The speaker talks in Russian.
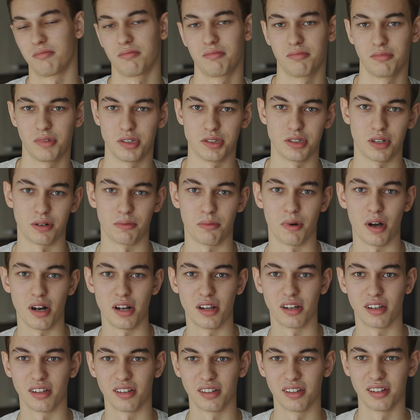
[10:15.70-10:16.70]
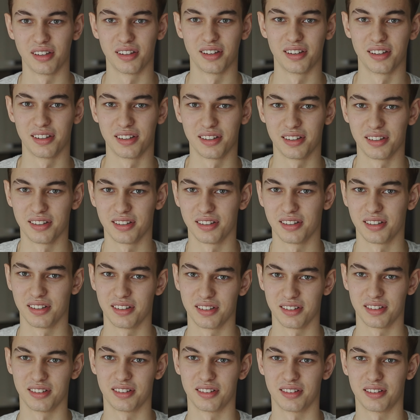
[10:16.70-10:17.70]
это нормально.
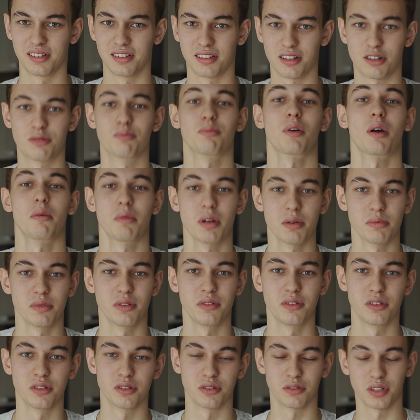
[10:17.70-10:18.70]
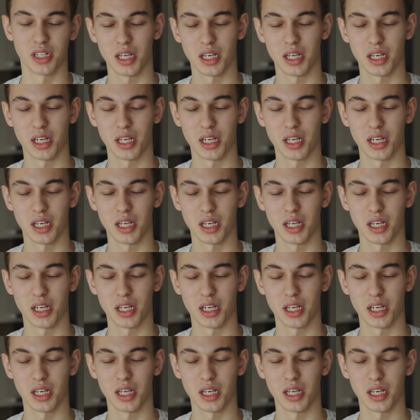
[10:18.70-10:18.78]
Короче, проблем не вижу.